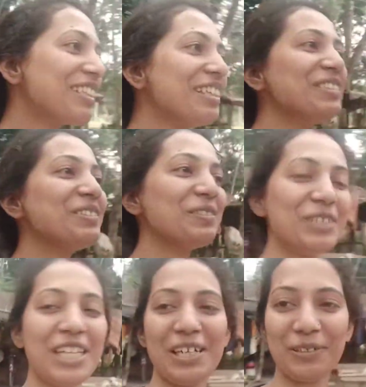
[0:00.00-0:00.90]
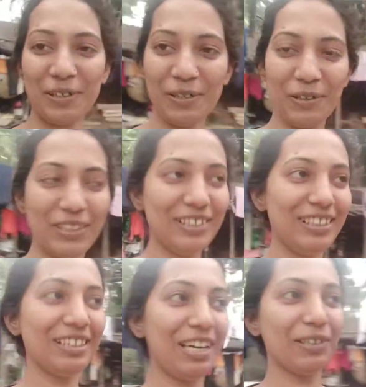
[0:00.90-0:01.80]
কিন্তু শেয়ার করা
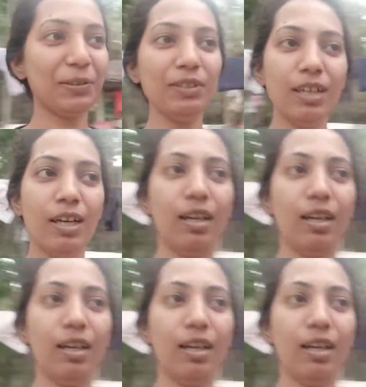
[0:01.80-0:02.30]
হয়নি কারণ